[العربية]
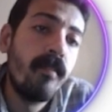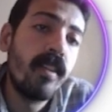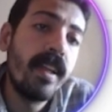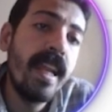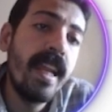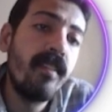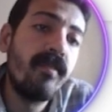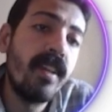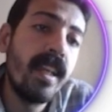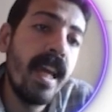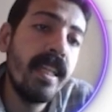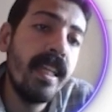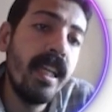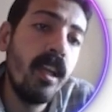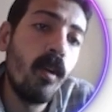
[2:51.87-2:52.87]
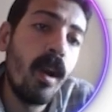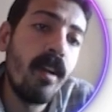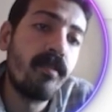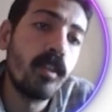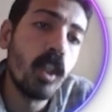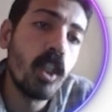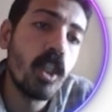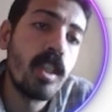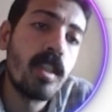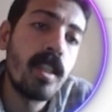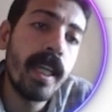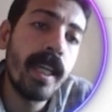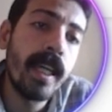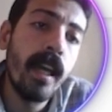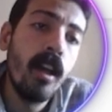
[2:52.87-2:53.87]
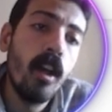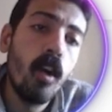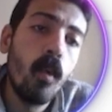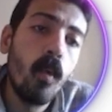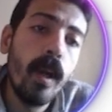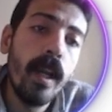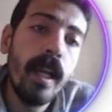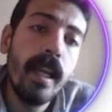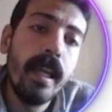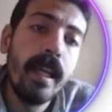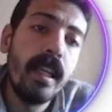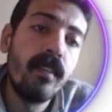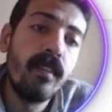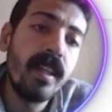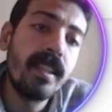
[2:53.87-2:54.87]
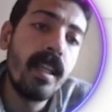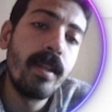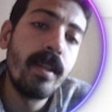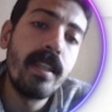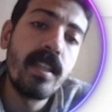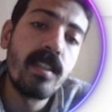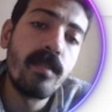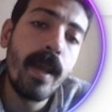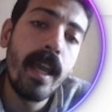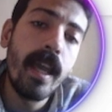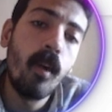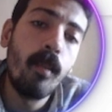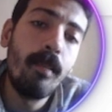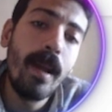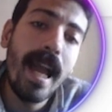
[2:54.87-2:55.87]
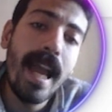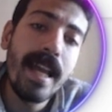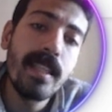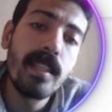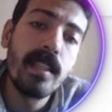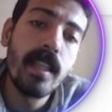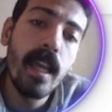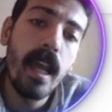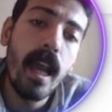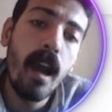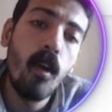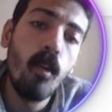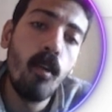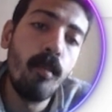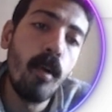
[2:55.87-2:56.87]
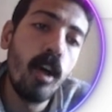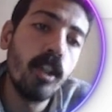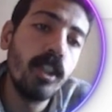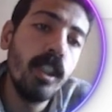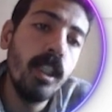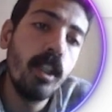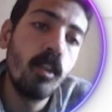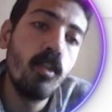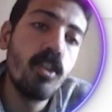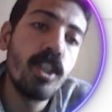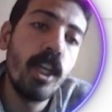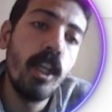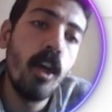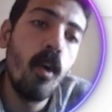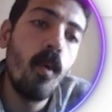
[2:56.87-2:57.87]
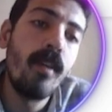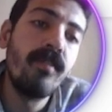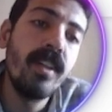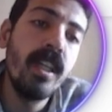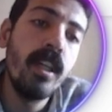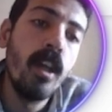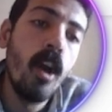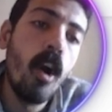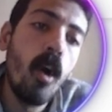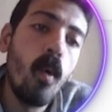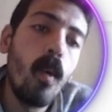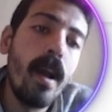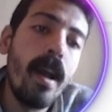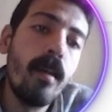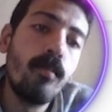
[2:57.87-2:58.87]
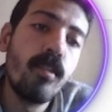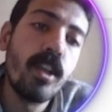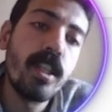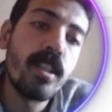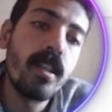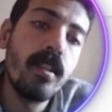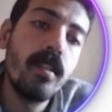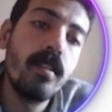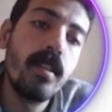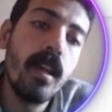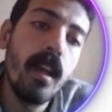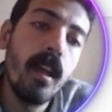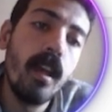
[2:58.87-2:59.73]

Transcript: فلان الفلاني اللي واقف في نص السكه واللي فات ده بالنسبه له باست او ماضي الجزء اللي هو فيه هو بريزنت